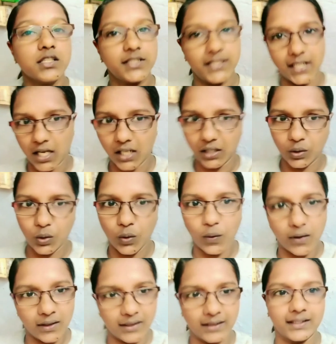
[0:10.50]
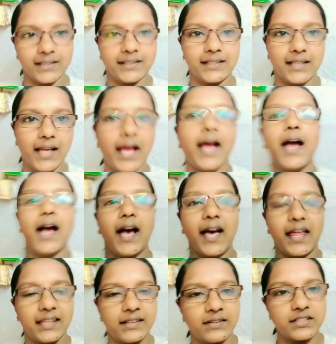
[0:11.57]
சார்கோல் இருக்குதுல்ல
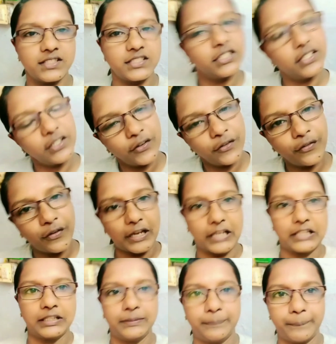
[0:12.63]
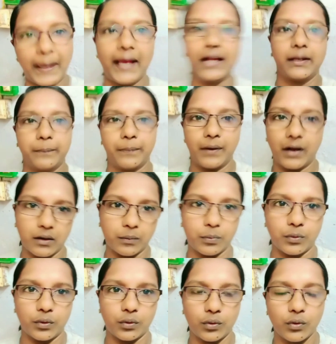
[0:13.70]
அதை வச்சு ஃபேஸ் பேக் பார்க்க
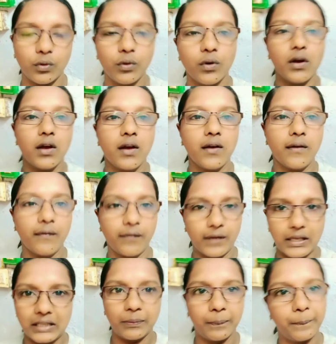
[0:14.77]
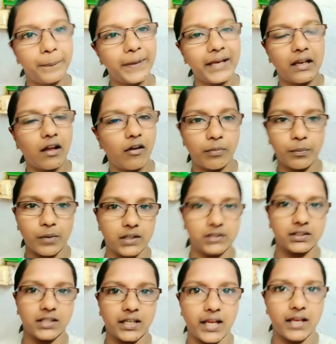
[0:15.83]
போகிறோம் ஃபேஸ் பீல் ஆஃப் மாஸ்க்
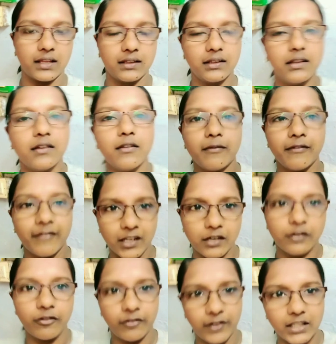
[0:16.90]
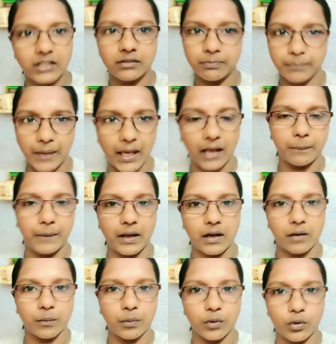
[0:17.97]
கிடையாது வெறும் ஃபேஸ் பேக்
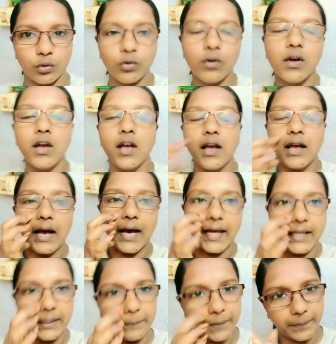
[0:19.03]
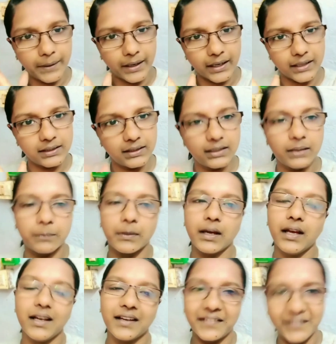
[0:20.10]
பார்க்க போகிறோம் அது எப்படி பார்க்கறதுன்னு நம்ம
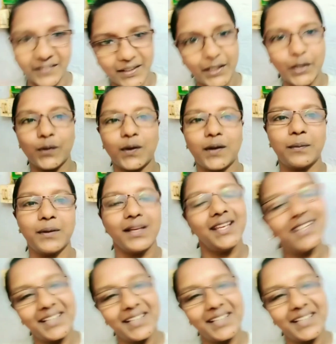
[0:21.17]
வீடியோக்குள்ளே போய்